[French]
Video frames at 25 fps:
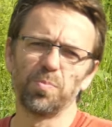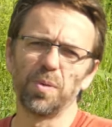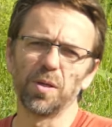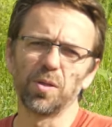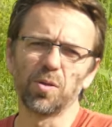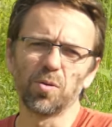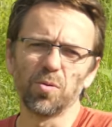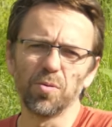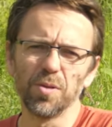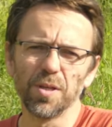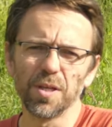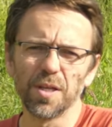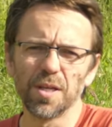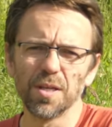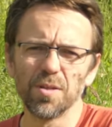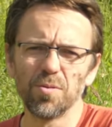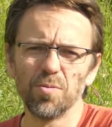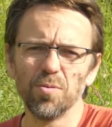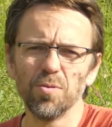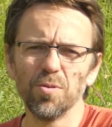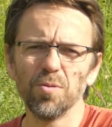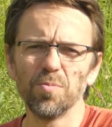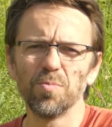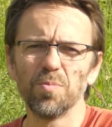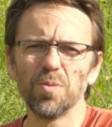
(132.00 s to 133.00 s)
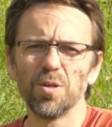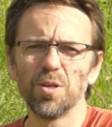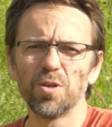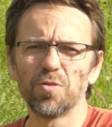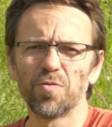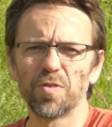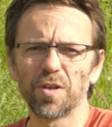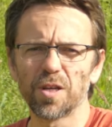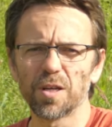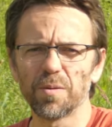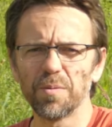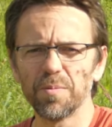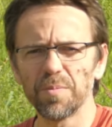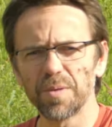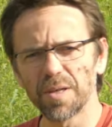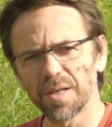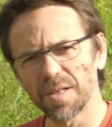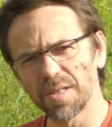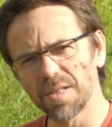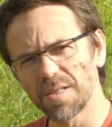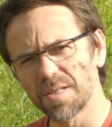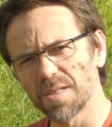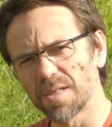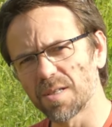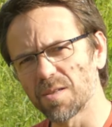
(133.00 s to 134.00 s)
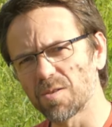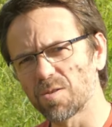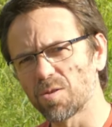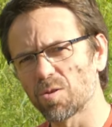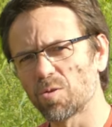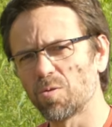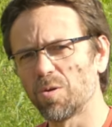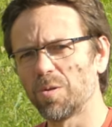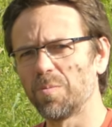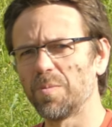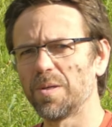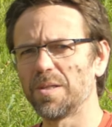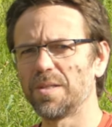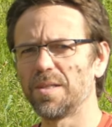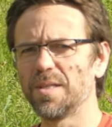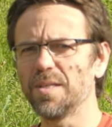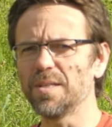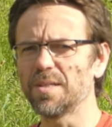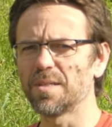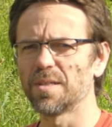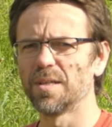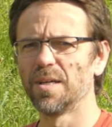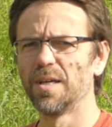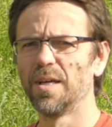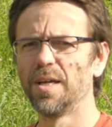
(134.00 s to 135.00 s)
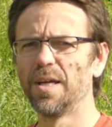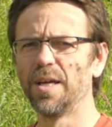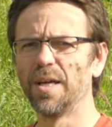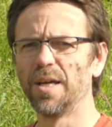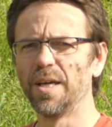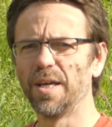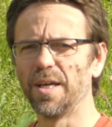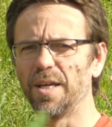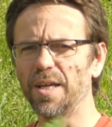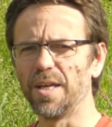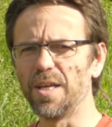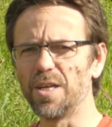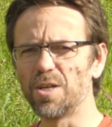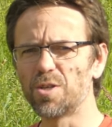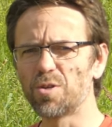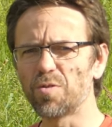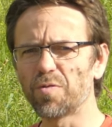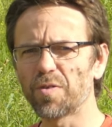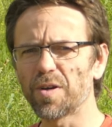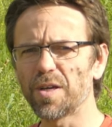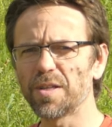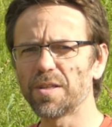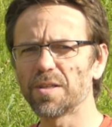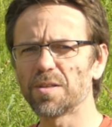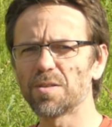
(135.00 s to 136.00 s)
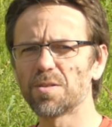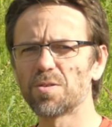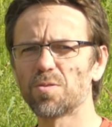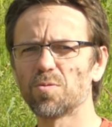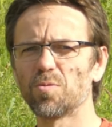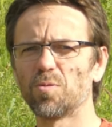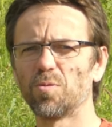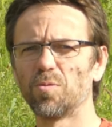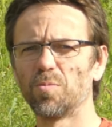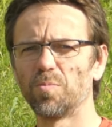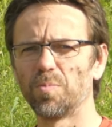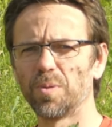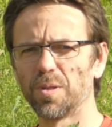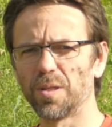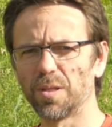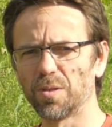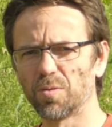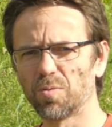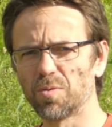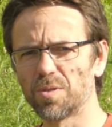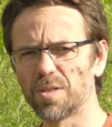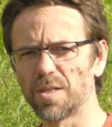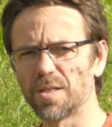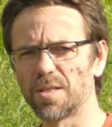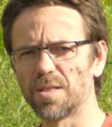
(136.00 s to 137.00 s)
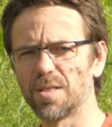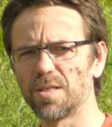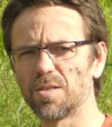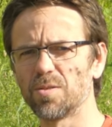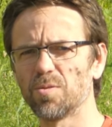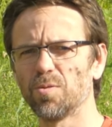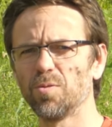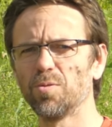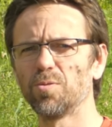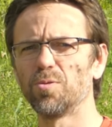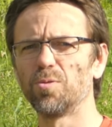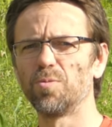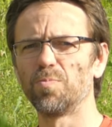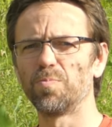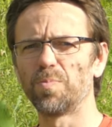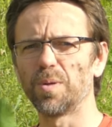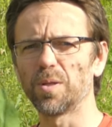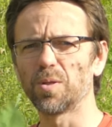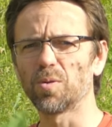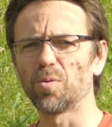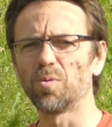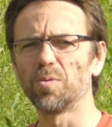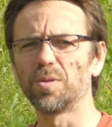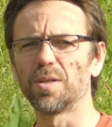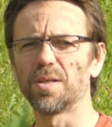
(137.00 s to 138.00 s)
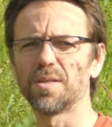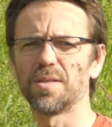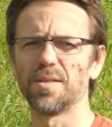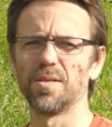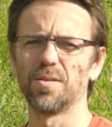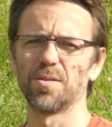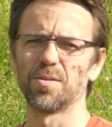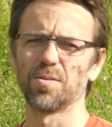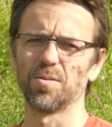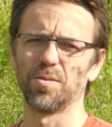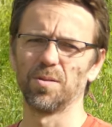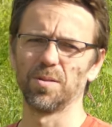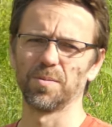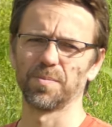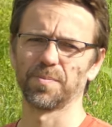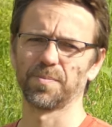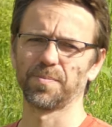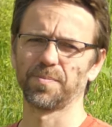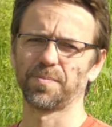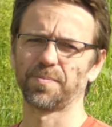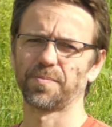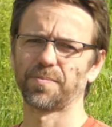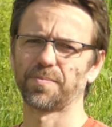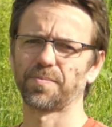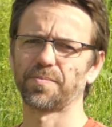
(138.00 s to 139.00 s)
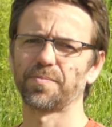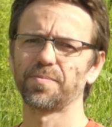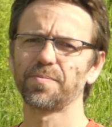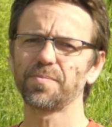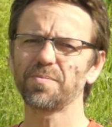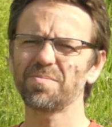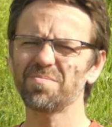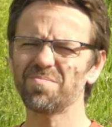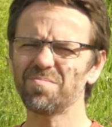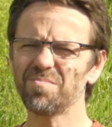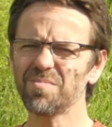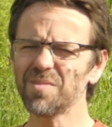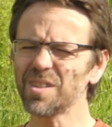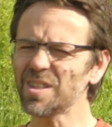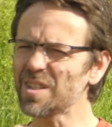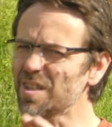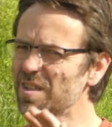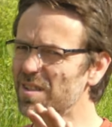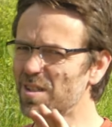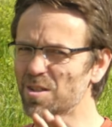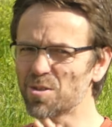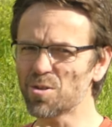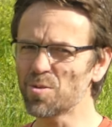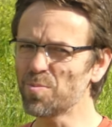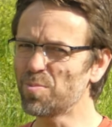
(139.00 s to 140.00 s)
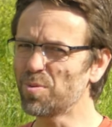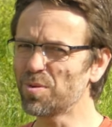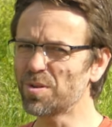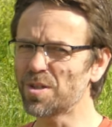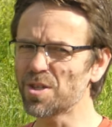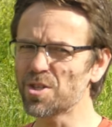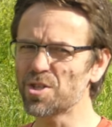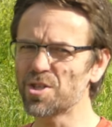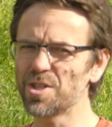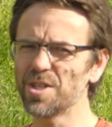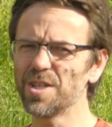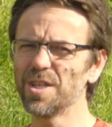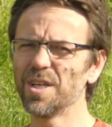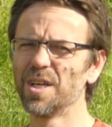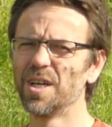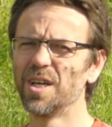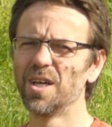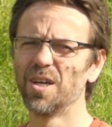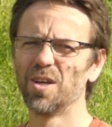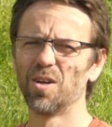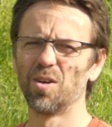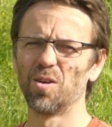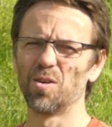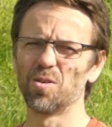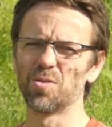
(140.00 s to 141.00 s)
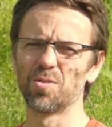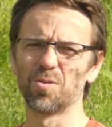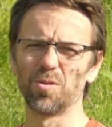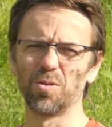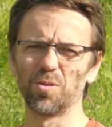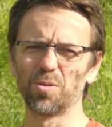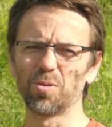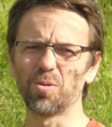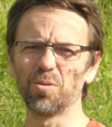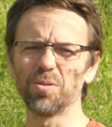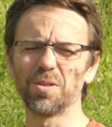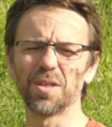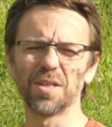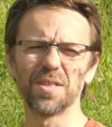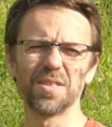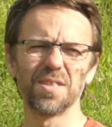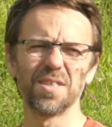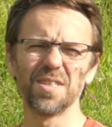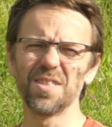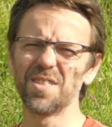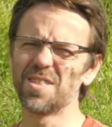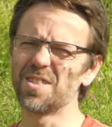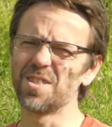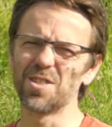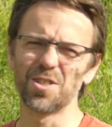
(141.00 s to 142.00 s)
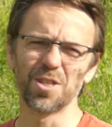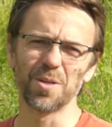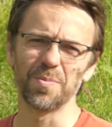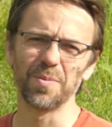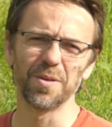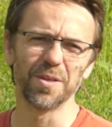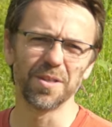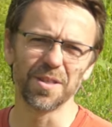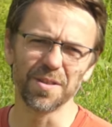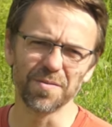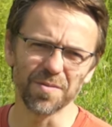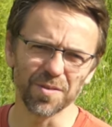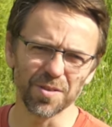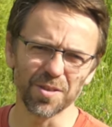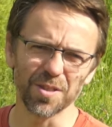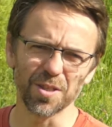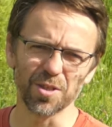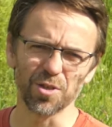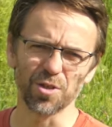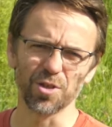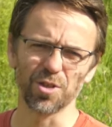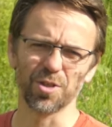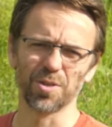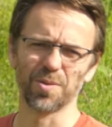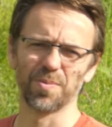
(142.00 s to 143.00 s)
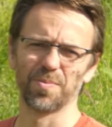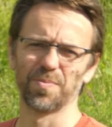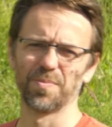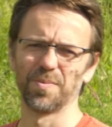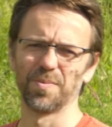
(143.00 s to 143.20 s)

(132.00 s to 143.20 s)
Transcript: pas trop d'inquiétude, mais je vais quand même garder ça dans un coin de ma tête. Et je ferai attention pendant toute cette saison de ne pas trop tasser le sol. Dans un potager, un sol trop tassé, c'est jamais un avantage.